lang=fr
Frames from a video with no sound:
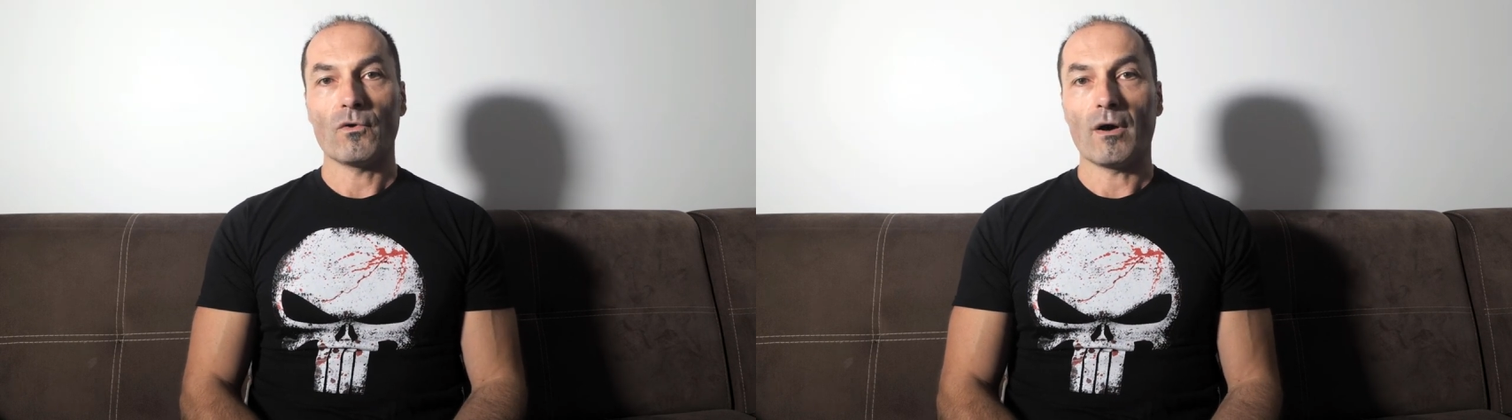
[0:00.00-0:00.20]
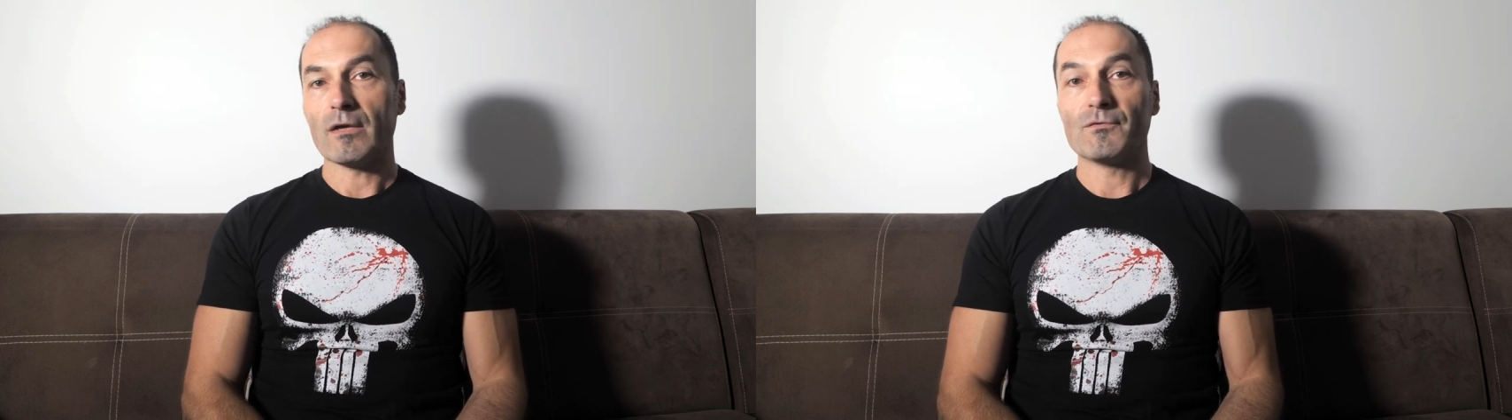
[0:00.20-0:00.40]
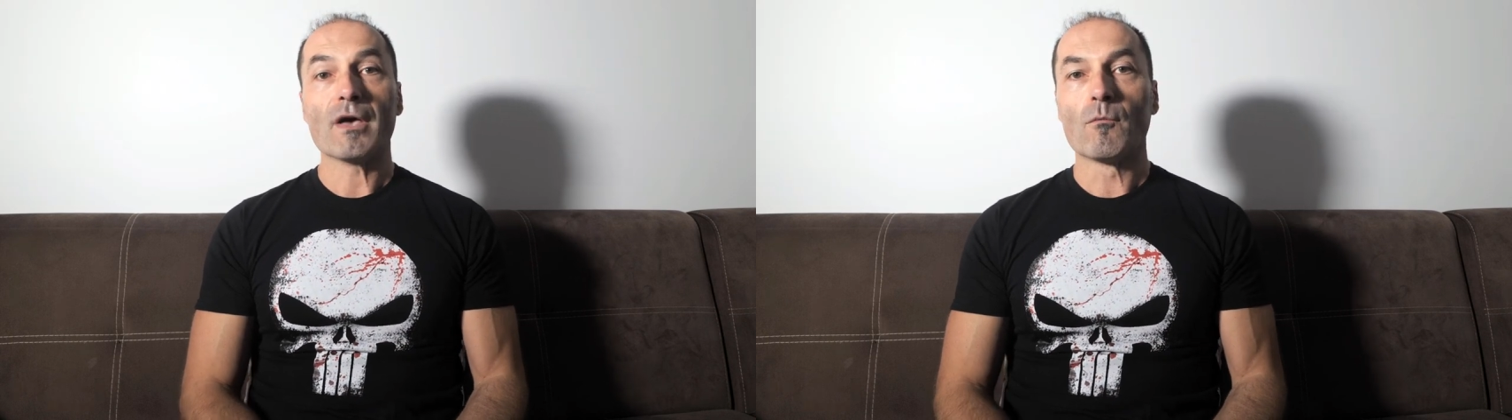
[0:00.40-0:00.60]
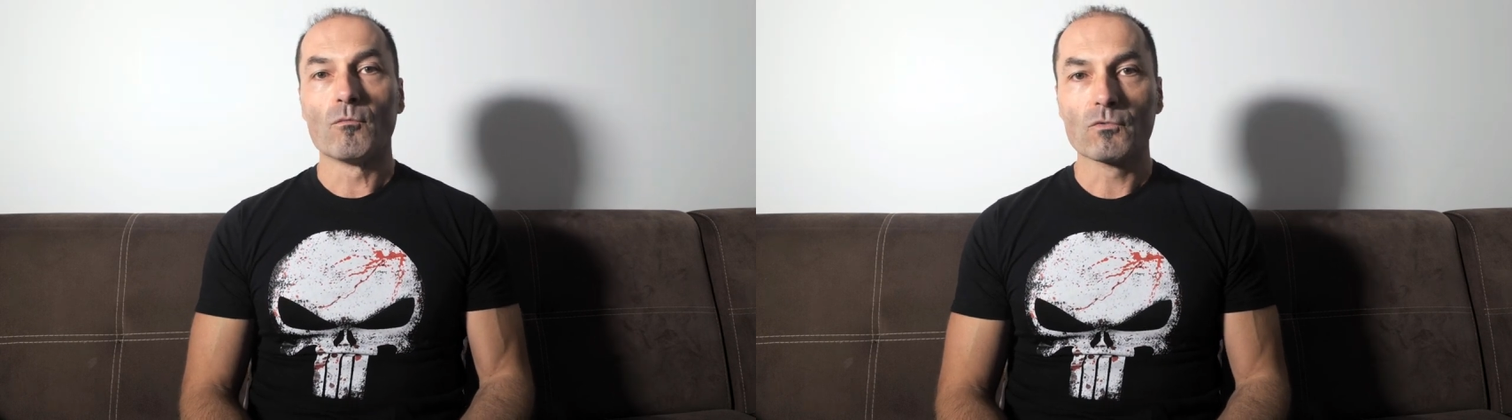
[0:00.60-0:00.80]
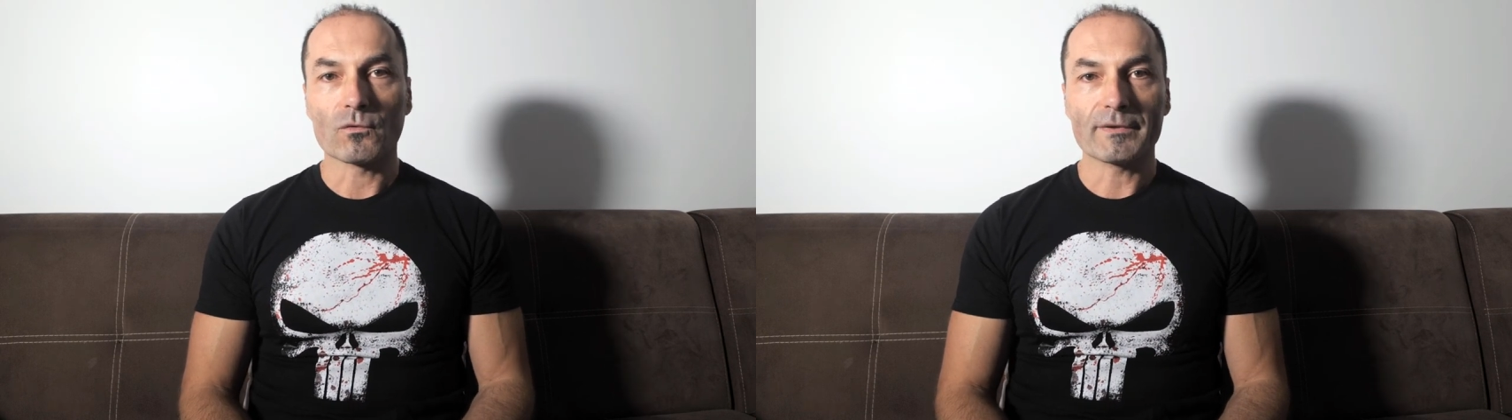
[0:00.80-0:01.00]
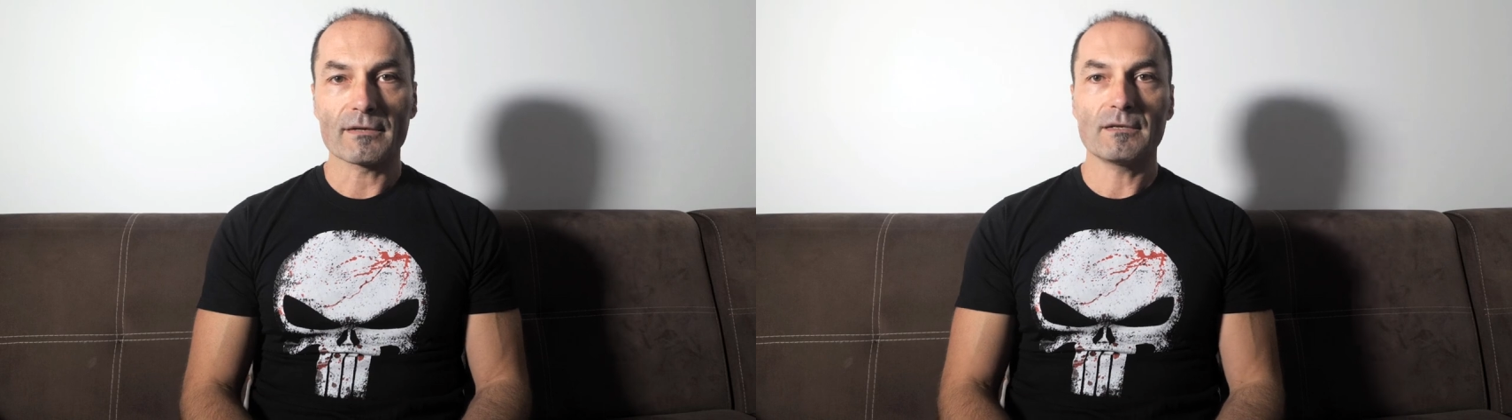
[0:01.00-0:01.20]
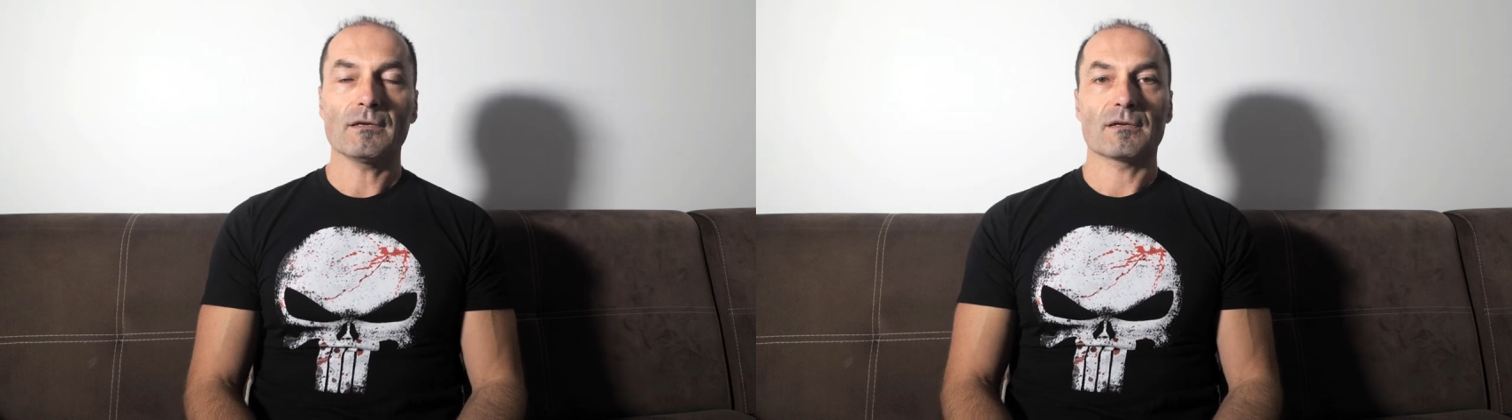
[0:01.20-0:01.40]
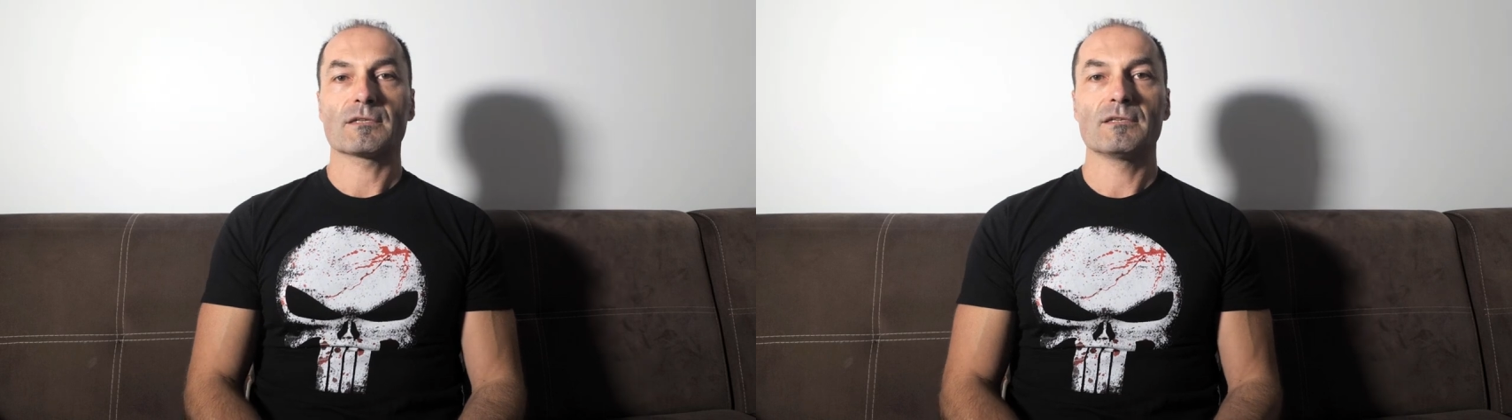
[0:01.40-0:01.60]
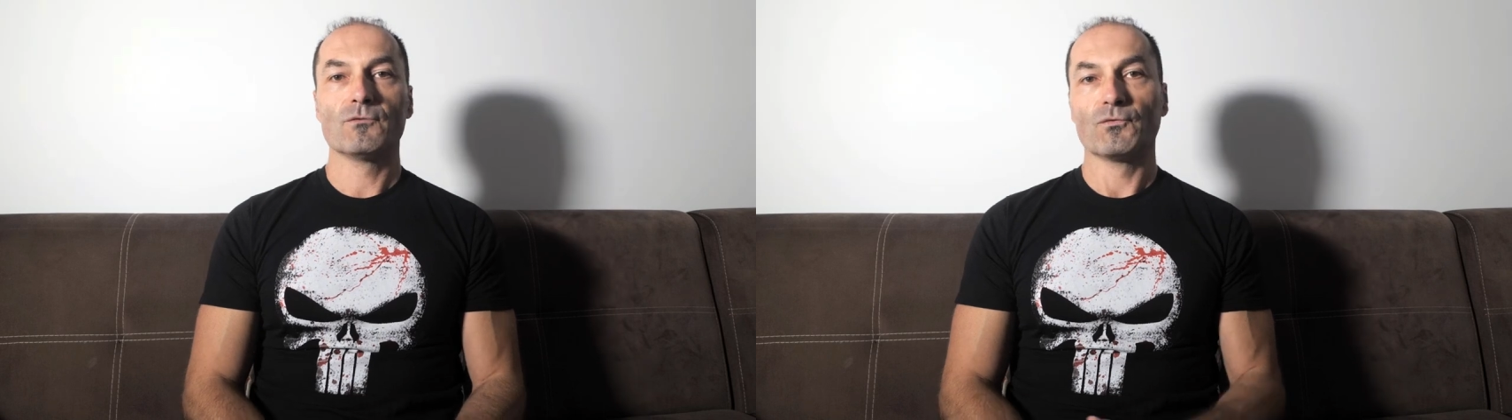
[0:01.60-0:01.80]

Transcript: à, évidemment me contacter hein, si